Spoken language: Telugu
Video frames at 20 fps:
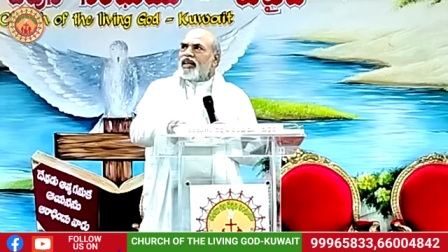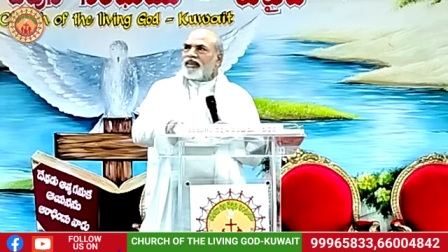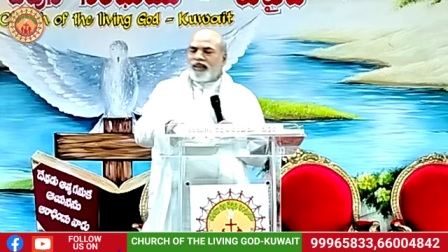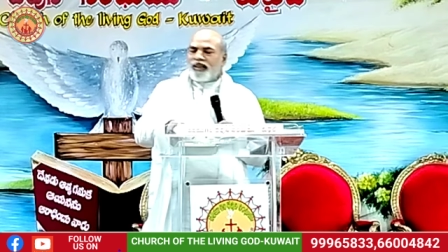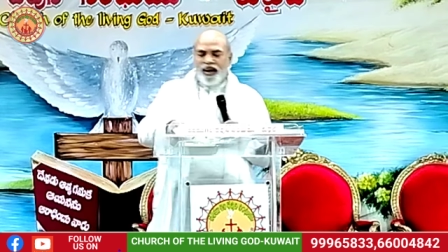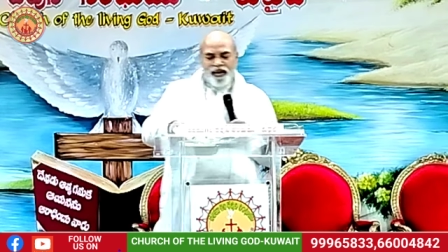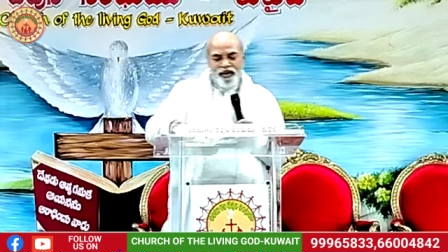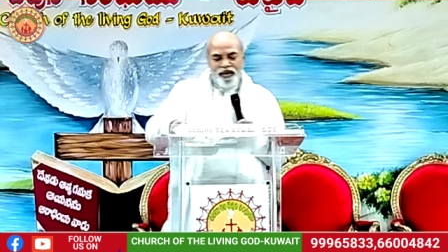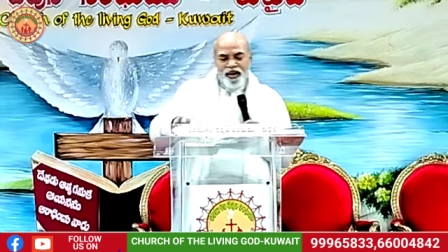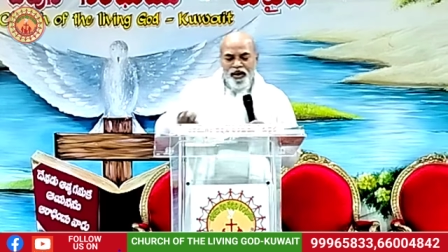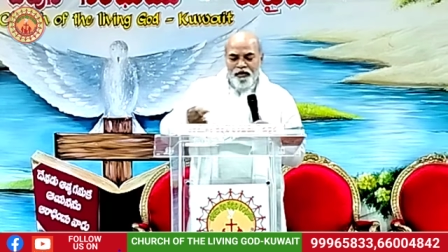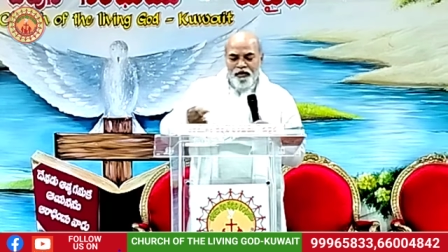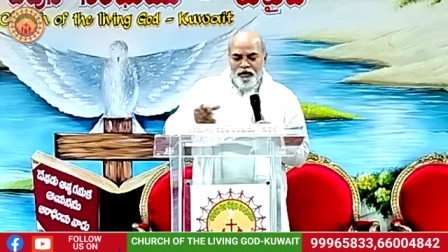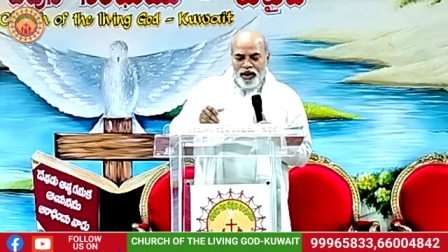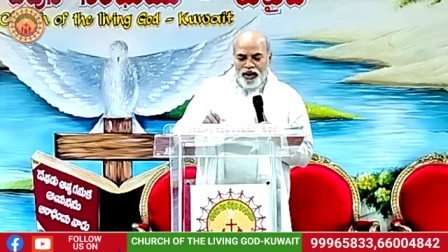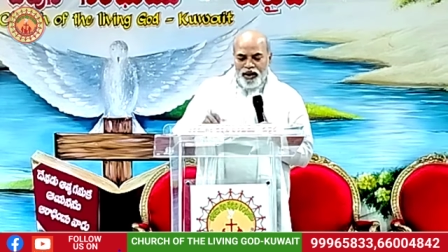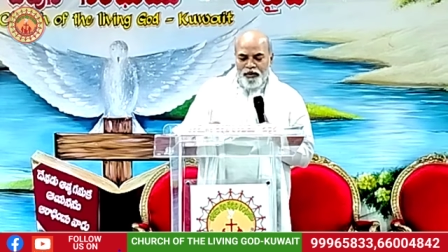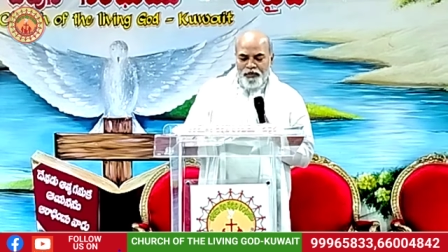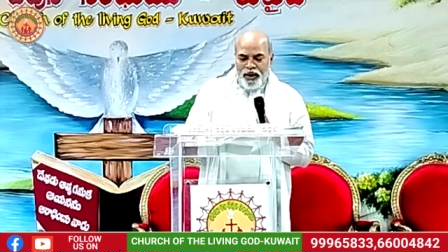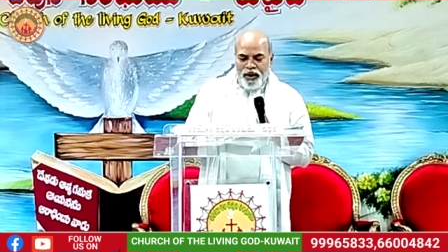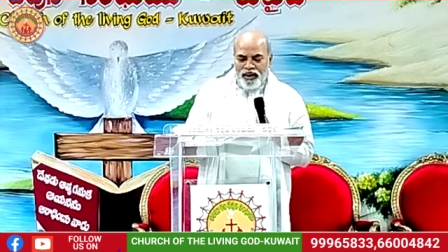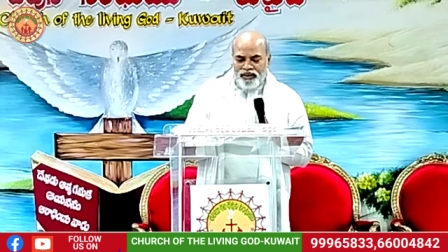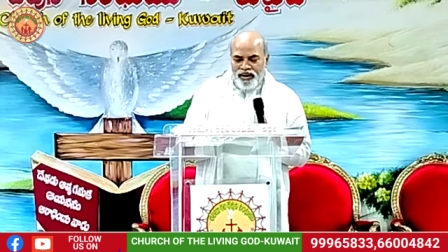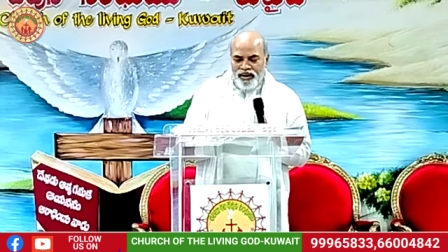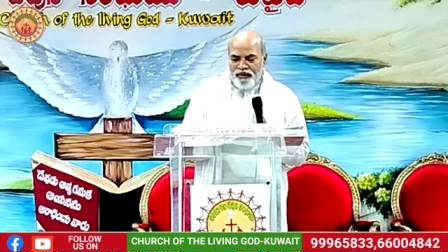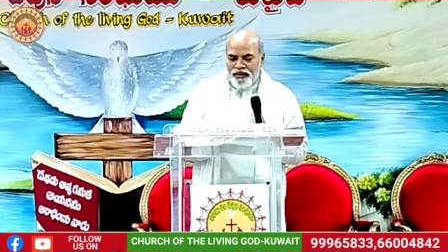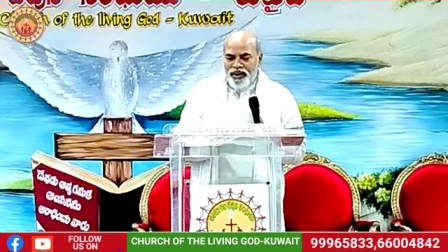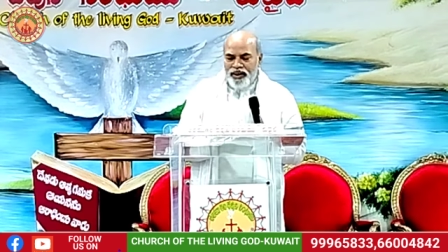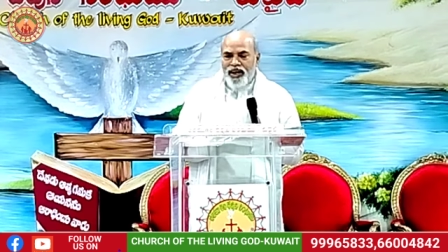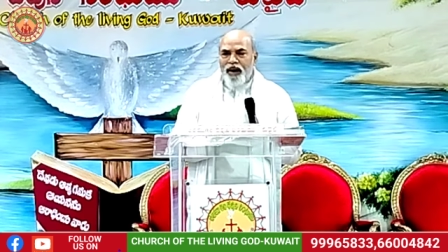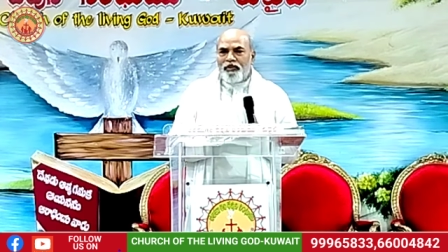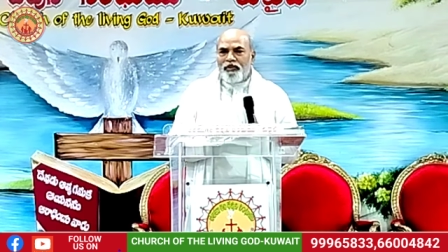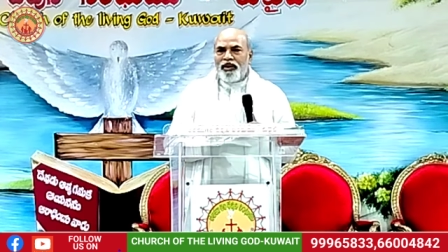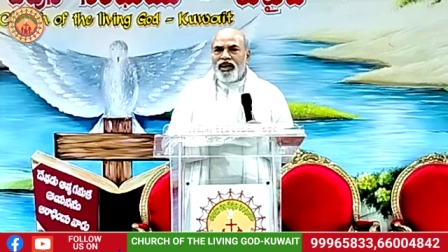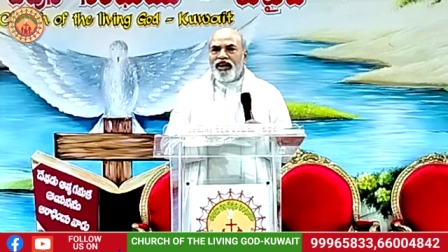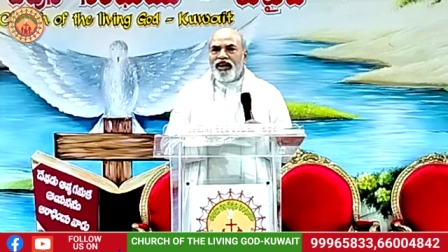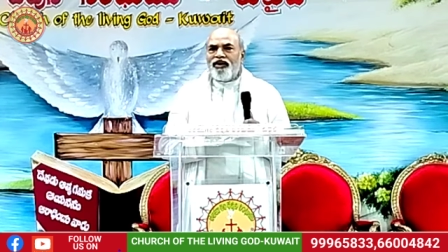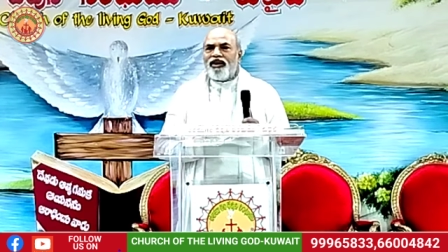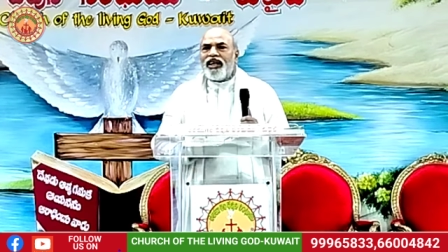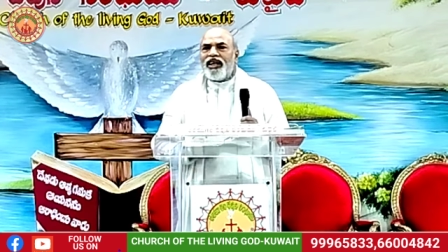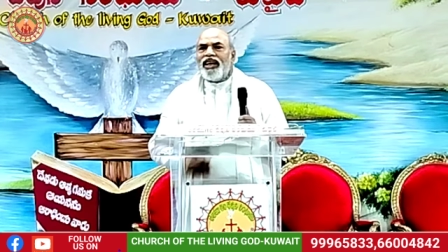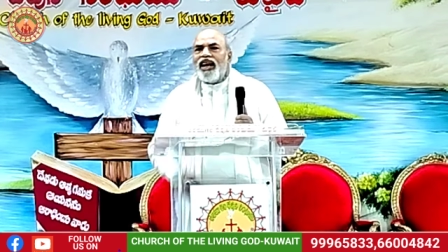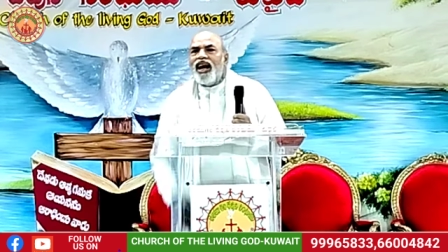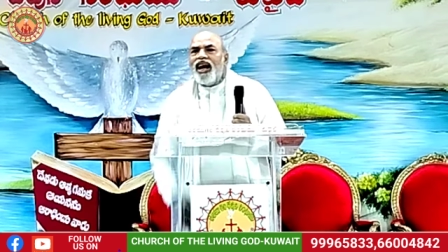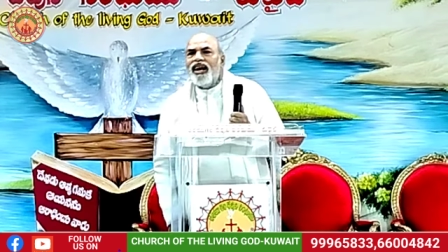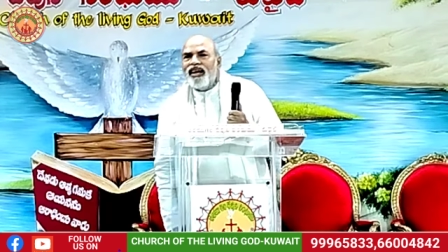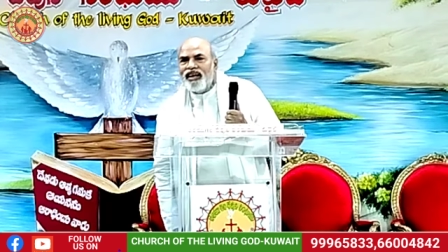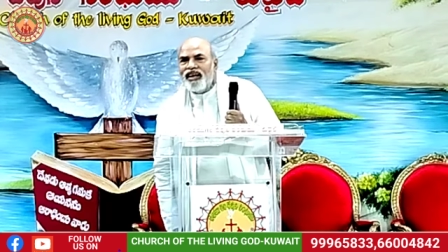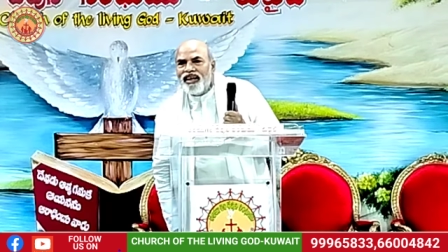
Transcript: చేస్తా మనకి ప్రార్థనా విజ్ఞాపనలు ఎన్నున్నాయిరా